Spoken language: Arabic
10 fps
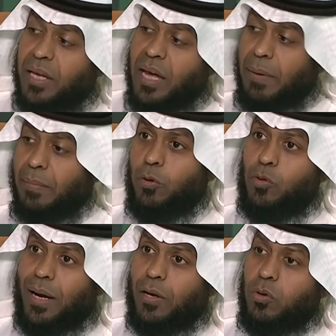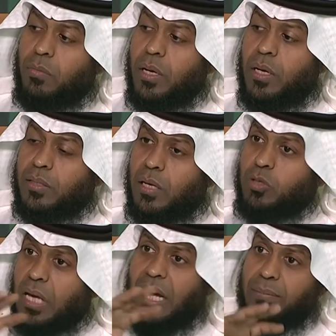تغيب المعلومة عنهم
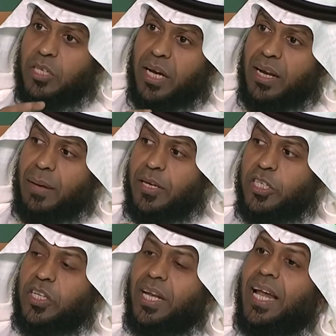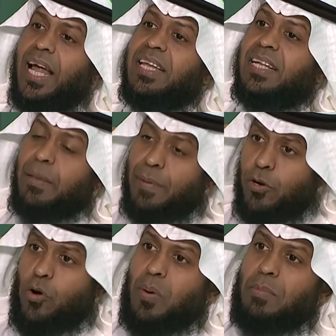سيساعد بشكل كبير جدا على أن
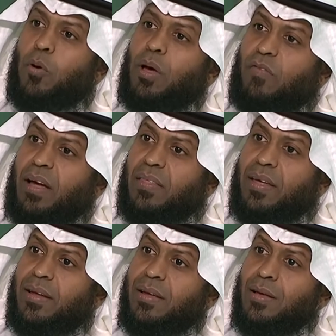يتبنوا هم الموقف أيضا